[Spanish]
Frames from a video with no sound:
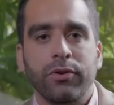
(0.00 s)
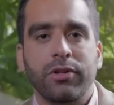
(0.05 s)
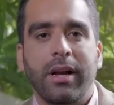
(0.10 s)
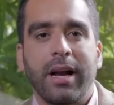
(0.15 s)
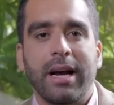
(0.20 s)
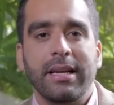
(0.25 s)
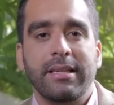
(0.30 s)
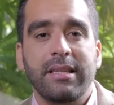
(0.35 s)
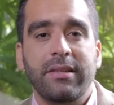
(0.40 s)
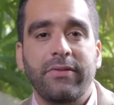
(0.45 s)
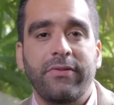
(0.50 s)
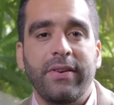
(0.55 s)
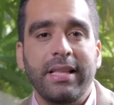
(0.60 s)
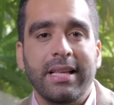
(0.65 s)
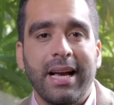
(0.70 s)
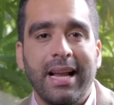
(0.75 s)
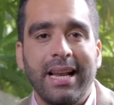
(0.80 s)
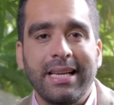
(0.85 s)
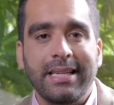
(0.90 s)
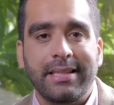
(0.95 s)
casi
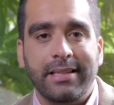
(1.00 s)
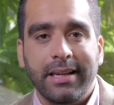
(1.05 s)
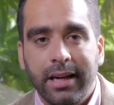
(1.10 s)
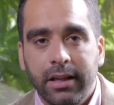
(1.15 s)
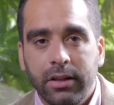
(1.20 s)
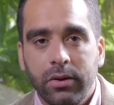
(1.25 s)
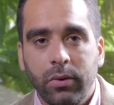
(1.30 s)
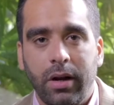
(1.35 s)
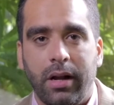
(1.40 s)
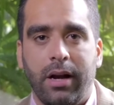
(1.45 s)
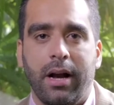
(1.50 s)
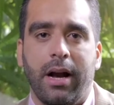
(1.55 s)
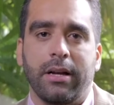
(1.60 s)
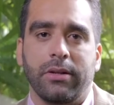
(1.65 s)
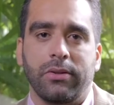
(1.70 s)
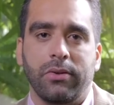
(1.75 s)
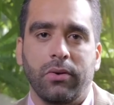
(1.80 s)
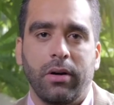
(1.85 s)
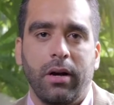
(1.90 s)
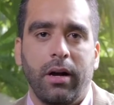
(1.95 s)
finalizando el
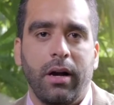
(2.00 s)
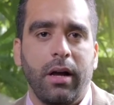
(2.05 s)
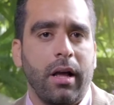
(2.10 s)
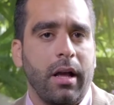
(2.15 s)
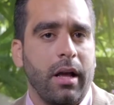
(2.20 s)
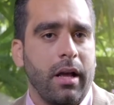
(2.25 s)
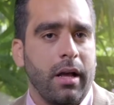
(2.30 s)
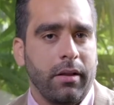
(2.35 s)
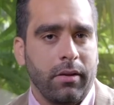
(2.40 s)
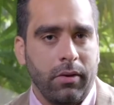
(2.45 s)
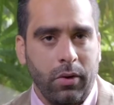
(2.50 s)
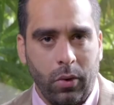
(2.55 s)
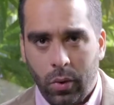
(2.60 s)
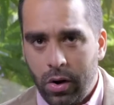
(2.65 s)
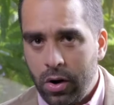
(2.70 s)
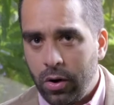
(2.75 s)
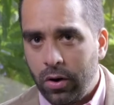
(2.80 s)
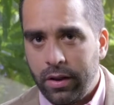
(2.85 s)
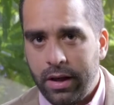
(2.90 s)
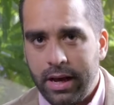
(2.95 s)
caso.
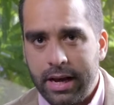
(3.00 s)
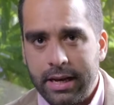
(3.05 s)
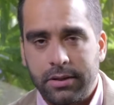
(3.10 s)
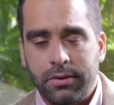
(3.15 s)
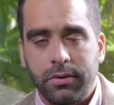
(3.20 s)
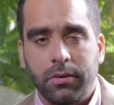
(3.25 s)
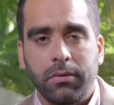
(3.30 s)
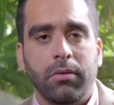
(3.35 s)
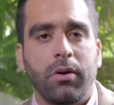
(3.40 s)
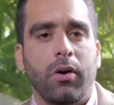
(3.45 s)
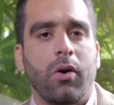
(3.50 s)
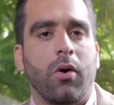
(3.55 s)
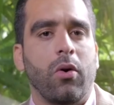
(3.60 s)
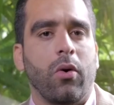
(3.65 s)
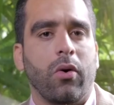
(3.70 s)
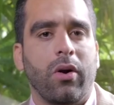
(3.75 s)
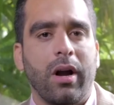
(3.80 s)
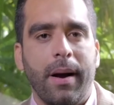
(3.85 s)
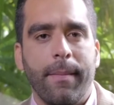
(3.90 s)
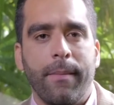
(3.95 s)
Luego de eso
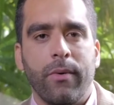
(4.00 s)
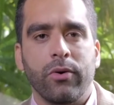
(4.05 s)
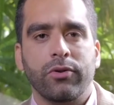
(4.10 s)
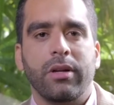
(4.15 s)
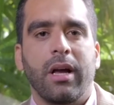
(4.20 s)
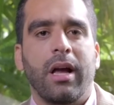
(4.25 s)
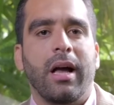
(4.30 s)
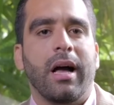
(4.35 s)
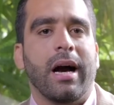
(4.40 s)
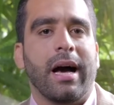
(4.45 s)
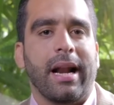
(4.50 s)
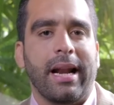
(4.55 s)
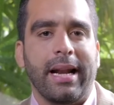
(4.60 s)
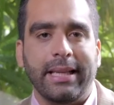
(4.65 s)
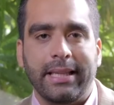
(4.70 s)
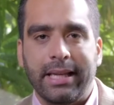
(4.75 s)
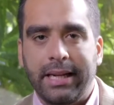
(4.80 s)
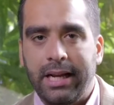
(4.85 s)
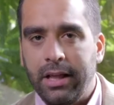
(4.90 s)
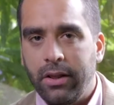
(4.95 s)
colocamos
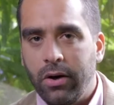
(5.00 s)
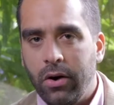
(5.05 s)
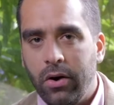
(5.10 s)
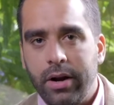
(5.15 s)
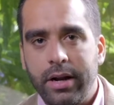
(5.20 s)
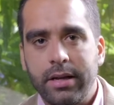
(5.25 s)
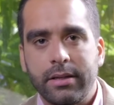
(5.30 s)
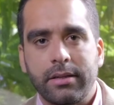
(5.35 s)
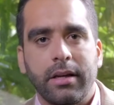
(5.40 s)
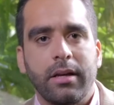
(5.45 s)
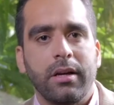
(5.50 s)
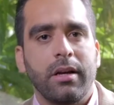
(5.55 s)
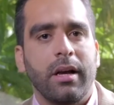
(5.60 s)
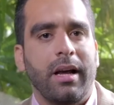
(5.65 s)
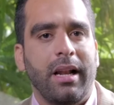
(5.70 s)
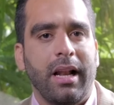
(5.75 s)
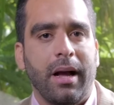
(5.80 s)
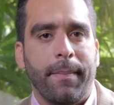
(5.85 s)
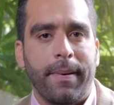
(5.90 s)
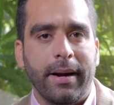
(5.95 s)
retenedores
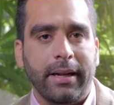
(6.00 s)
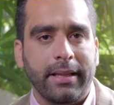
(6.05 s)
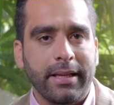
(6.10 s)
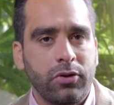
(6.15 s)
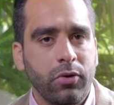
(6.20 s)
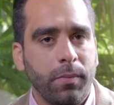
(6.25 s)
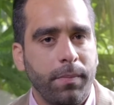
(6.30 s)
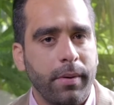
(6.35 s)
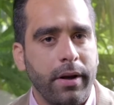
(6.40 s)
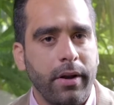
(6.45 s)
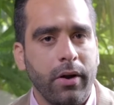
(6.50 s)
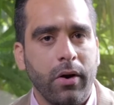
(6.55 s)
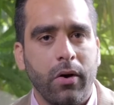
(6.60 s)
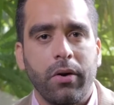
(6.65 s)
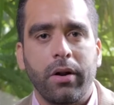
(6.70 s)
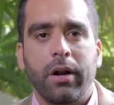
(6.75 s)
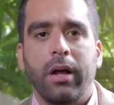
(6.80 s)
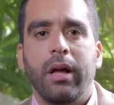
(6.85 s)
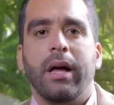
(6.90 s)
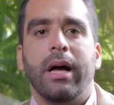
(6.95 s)
en la parte
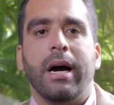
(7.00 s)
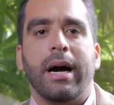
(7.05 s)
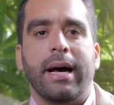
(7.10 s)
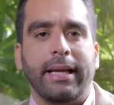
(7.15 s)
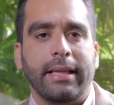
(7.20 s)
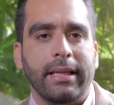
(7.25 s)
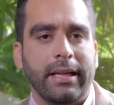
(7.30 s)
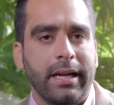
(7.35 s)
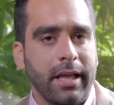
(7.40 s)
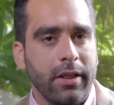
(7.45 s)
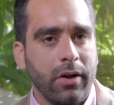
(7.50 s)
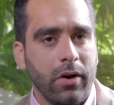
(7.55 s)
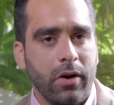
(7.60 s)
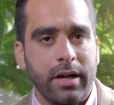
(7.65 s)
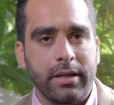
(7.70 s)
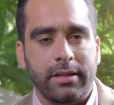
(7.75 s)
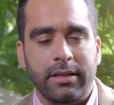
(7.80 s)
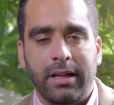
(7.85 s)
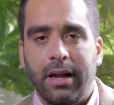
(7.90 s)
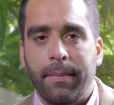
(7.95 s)
superior,
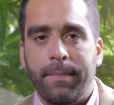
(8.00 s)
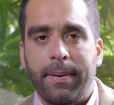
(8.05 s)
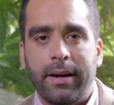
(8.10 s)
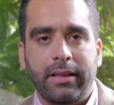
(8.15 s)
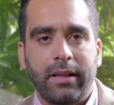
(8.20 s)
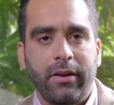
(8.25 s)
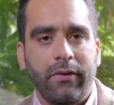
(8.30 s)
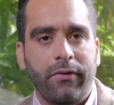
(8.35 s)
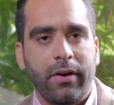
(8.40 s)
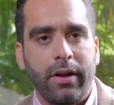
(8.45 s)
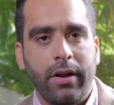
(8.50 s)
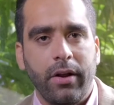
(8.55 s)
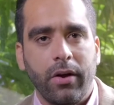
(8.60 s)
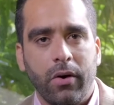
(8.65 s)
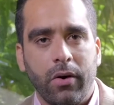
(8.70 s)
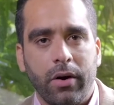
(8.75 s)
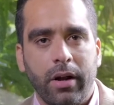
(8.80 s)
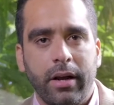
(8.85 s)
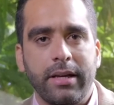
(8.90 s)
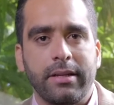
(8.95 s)
retenedores en la parte
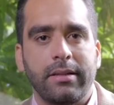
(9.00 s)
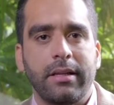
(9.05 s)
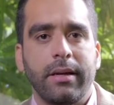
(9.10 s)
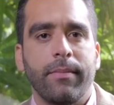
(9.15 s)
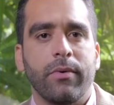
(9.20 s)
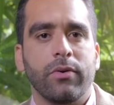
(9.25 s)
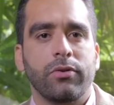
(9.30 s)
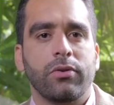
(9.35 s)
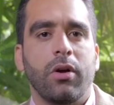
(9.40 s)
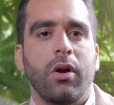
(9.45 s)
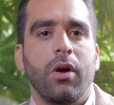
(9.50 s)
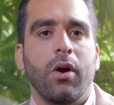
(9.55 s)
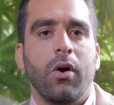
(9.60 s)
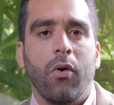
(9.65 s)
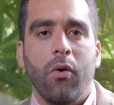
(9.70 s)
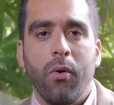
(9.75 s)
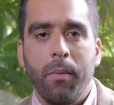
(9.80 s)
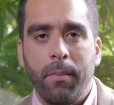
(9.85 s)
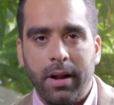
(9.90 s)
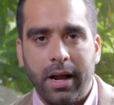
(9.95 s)
inferior, hicimos
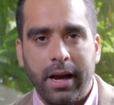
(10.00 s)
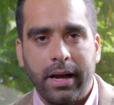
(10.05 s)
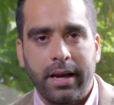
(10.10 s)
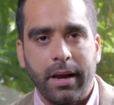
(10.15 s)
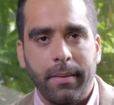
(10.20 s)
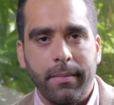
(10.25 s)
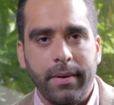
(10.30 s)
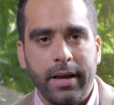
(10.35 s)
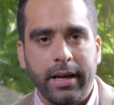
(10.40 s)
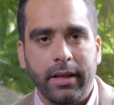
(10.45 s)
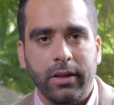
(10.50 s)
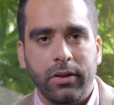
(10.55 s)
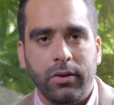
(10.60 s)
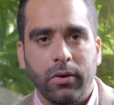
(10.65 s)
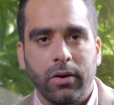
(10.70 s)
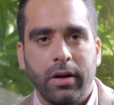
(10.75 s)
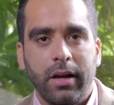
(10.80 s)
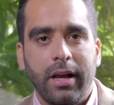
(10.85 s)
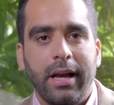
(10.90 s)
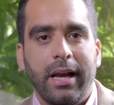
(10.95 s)
un
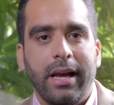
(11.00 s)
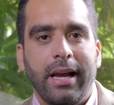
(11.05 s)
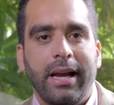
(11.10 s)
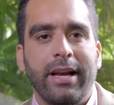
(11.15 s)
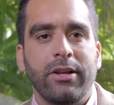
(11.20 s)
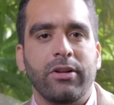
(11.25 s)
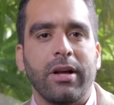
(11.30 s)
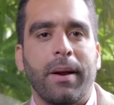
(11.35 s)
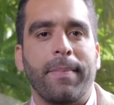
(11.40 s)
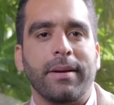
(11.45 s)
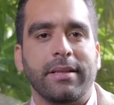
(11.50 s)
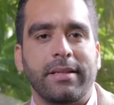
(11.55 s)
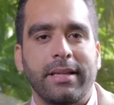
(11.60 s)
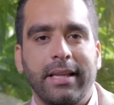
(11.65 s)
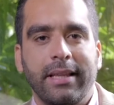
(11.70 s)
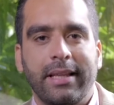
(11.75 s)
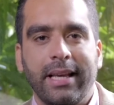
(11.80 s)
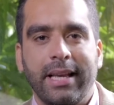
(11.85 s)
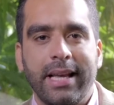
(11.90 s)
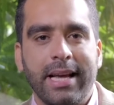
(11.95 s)
blanqueamiento y la
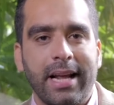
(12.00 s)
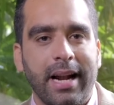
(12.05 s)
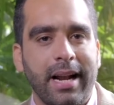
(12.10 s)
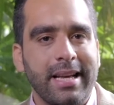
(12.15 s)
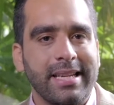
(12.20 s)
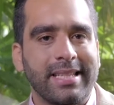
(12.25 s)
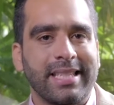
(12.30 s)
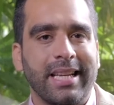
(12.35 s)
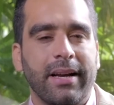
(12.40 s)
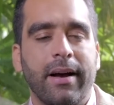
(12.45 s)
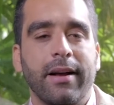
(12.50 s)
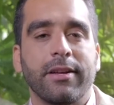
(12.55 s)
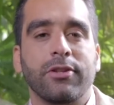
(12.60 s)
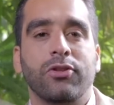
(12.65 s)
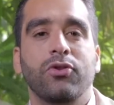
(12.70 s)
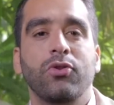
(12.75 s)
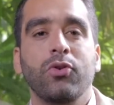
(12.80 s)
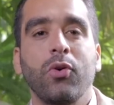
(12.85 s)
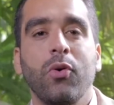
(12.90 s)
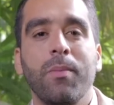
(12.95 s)
paciente Yerali estaba
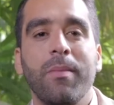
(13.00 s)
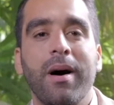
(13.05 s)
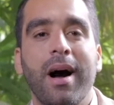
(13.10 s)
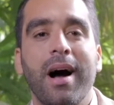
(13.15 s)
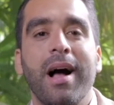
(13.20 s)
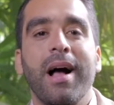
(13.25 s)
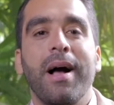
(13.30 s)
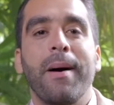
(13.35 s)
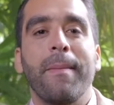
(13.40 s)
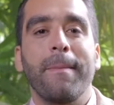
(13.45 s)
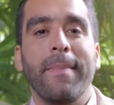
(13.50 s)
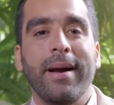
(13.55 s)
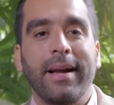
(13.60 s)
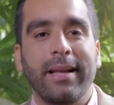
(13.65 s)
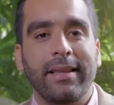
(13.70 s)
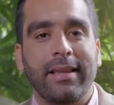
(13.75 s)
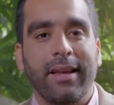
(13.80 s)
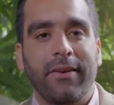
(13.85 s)
sumamente